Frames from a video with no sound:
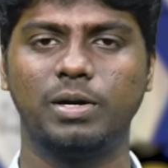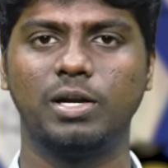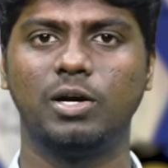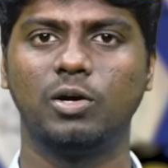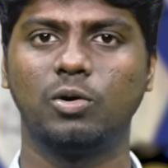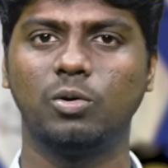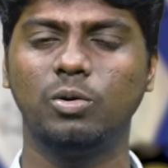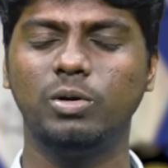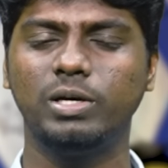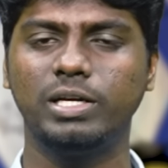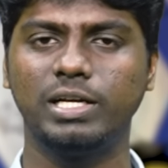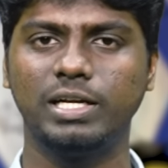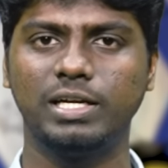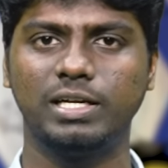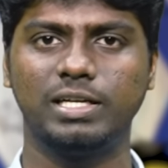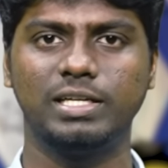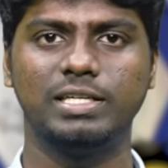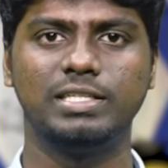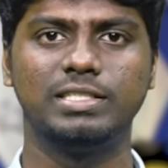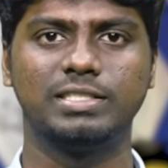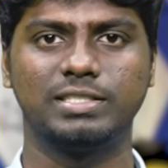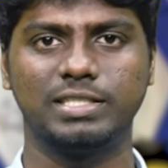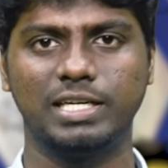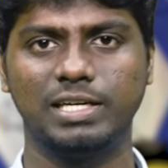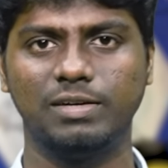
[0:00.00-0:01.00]
பண்ணாங்களோ இங்கிட்ட
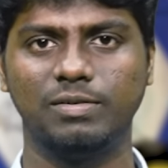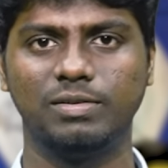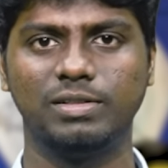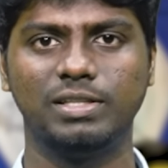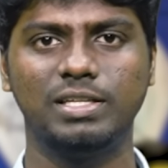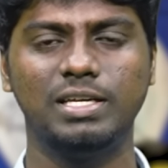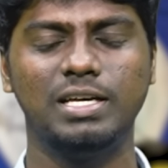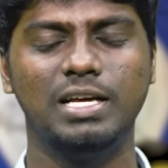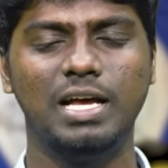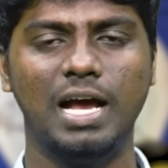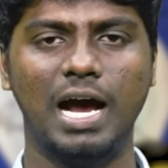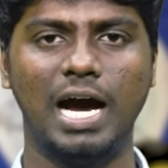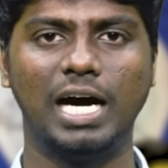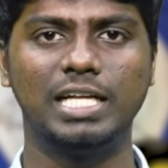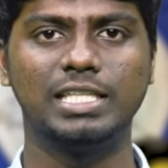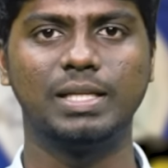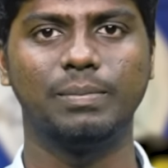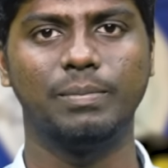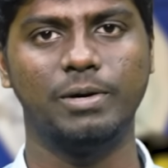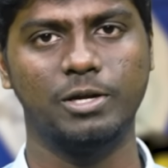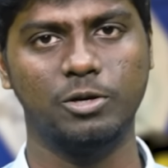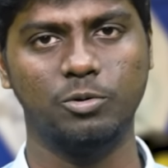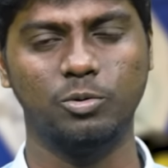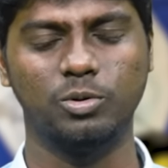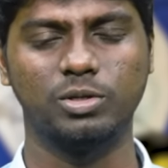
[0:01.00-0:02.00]
இஸ்ரேல் வந்து அந்த
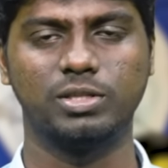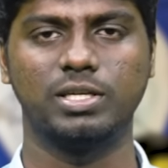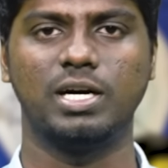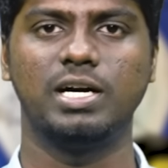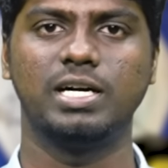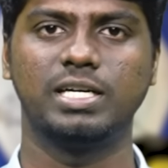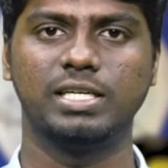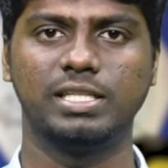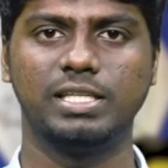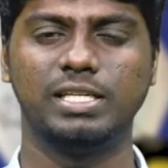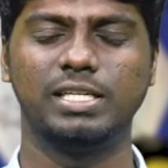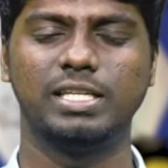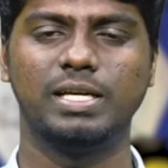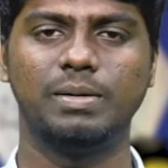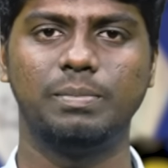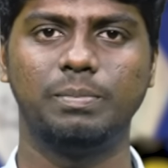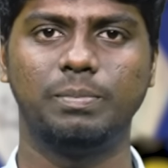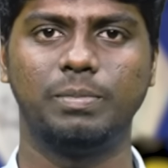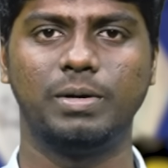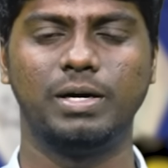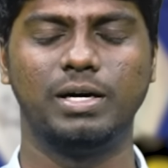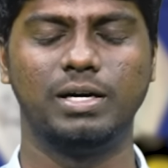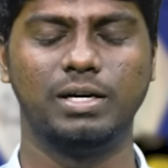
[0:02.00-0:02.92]
மாதிரி ஒரு தாக்குதல் தான்